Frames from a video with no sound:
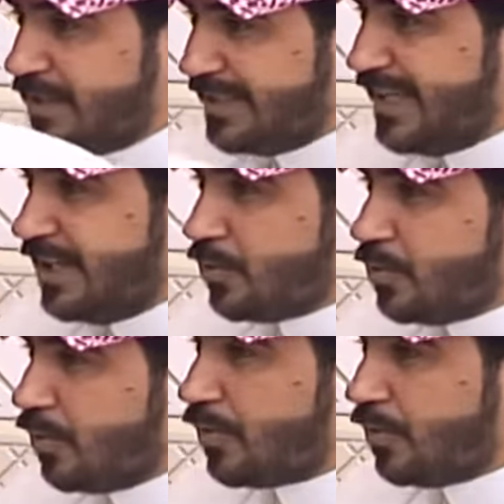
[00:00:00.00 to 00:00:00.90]
اللي قاعد
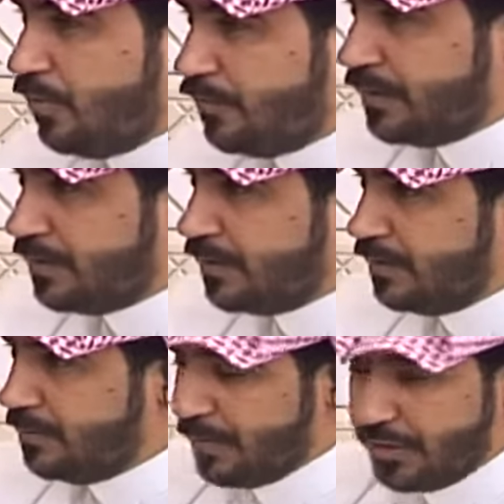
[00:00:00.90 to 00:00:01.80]
يقول لك روح فيه
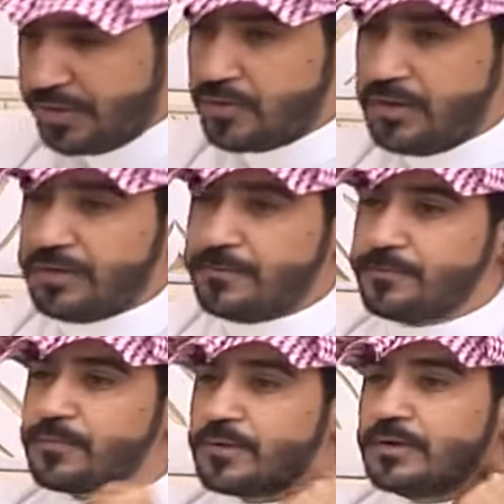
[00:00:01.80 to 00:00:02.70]
قد يكون مثلا يقول موجود
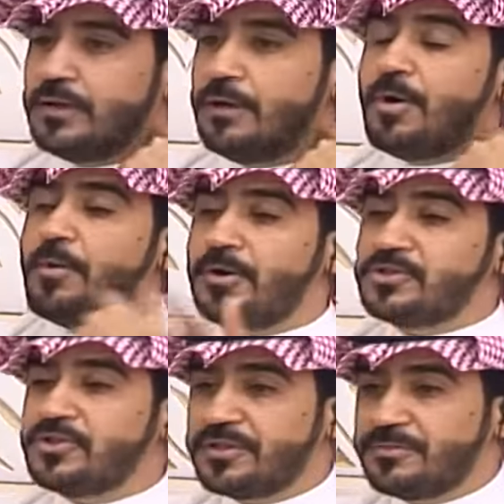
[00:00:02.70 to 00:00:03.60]
اصلا ما هو
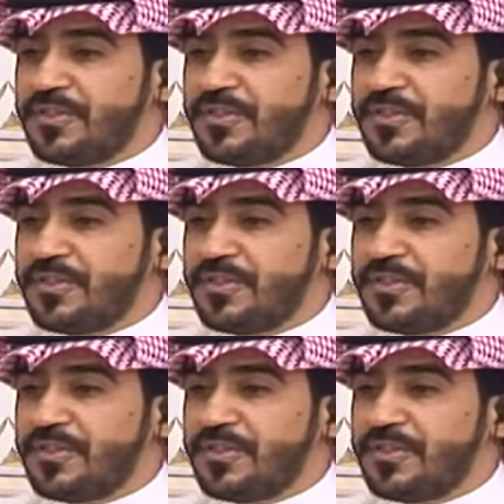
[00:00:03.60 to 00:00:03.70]
موجود